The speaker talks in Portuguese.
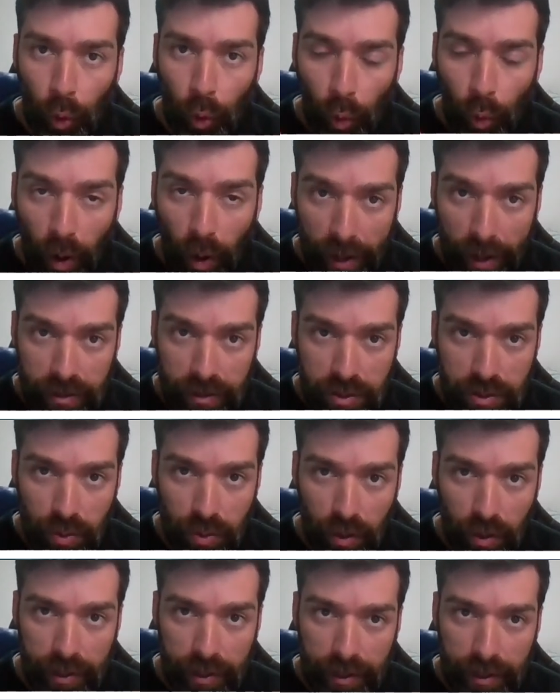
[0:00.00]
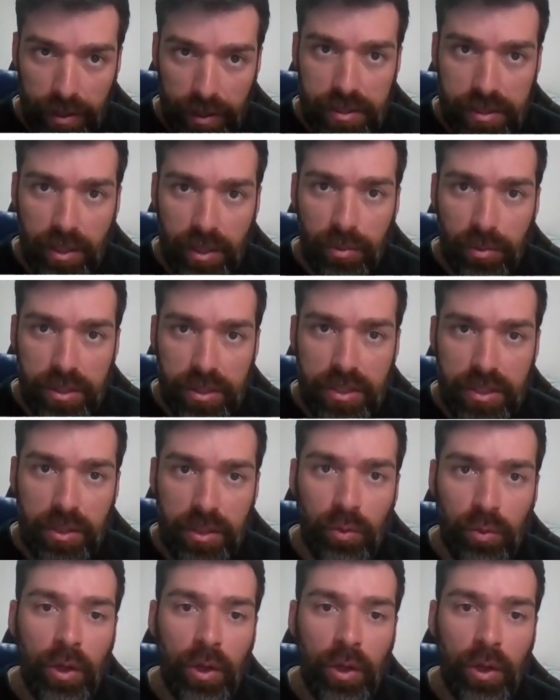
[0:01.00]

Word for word: Correct Score, aqueles que eu ensino